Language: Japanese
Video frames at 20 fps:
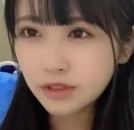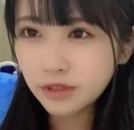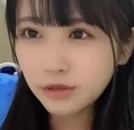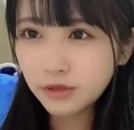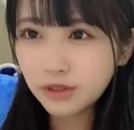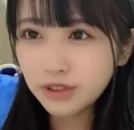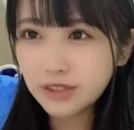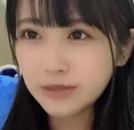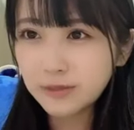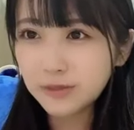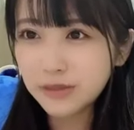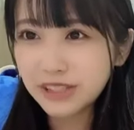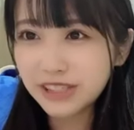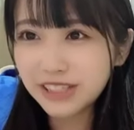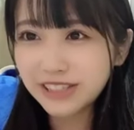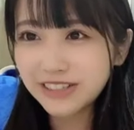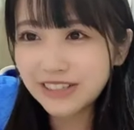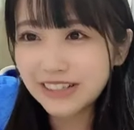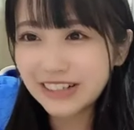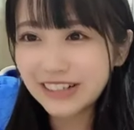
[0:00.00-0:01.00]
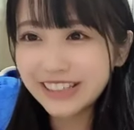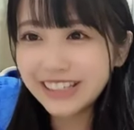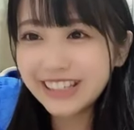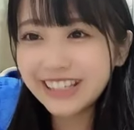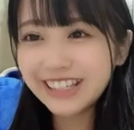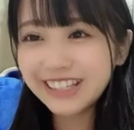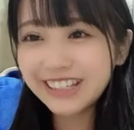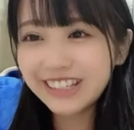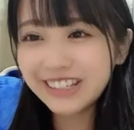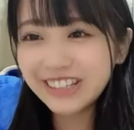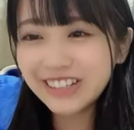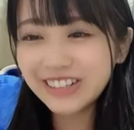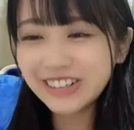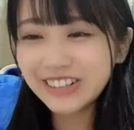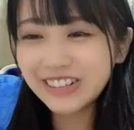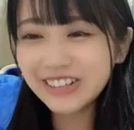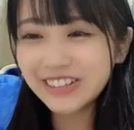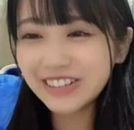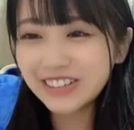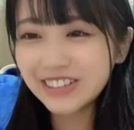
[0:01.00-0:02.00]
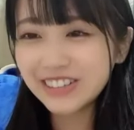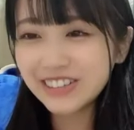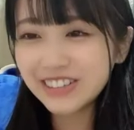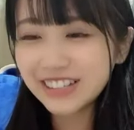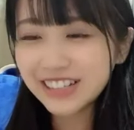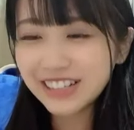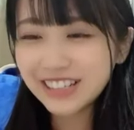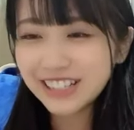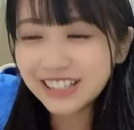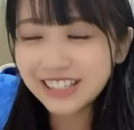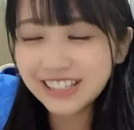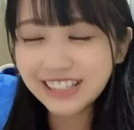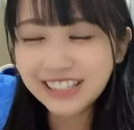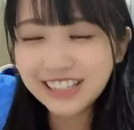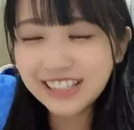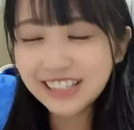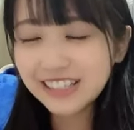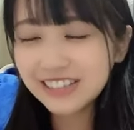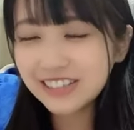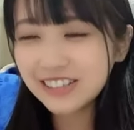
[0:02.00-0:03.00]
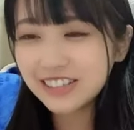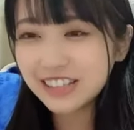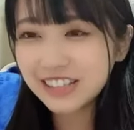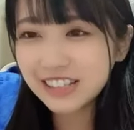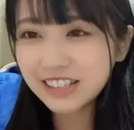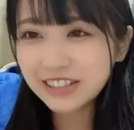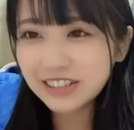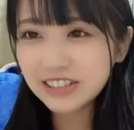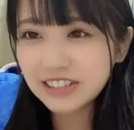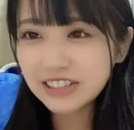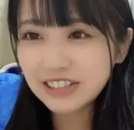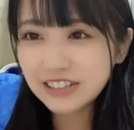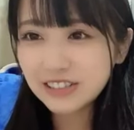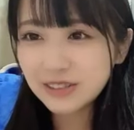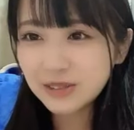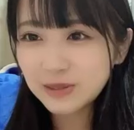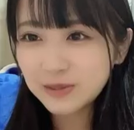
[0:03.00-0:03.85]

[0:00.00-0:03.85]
一人でも行けるか行けるよ行ける行ける